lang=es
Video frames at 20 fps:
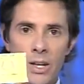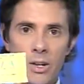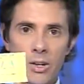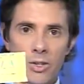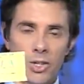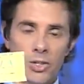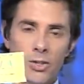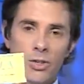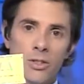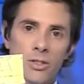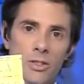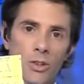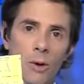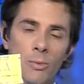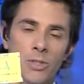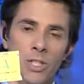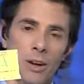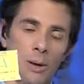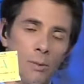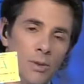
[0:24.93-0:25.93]
Nosotros
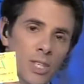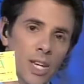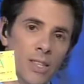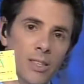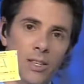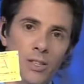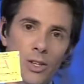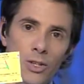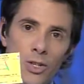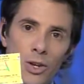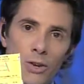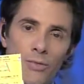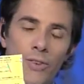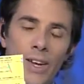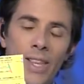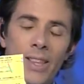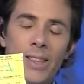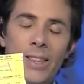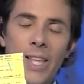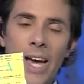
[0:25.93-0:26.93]
observamos a este señor
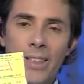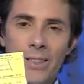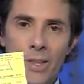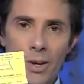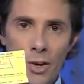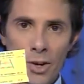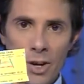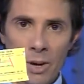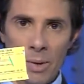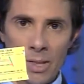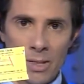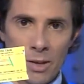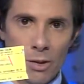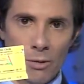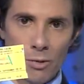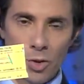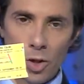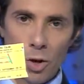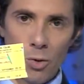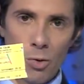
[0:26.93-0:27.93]
fantástico, realmente de
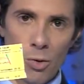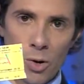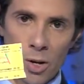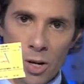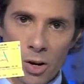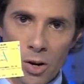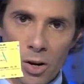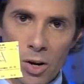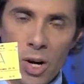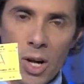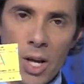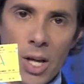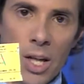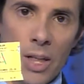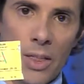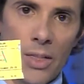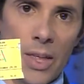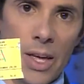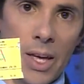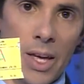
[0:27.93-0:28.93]
un show único
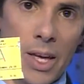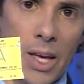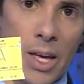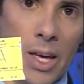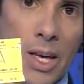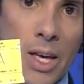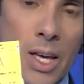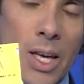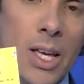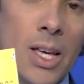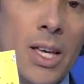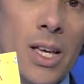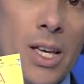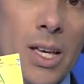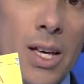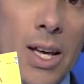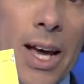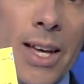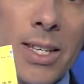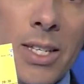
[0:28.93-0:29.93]
de
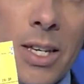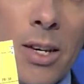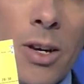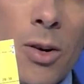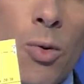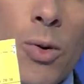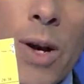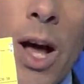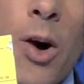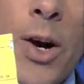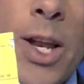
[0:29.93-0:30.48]
casi una hora y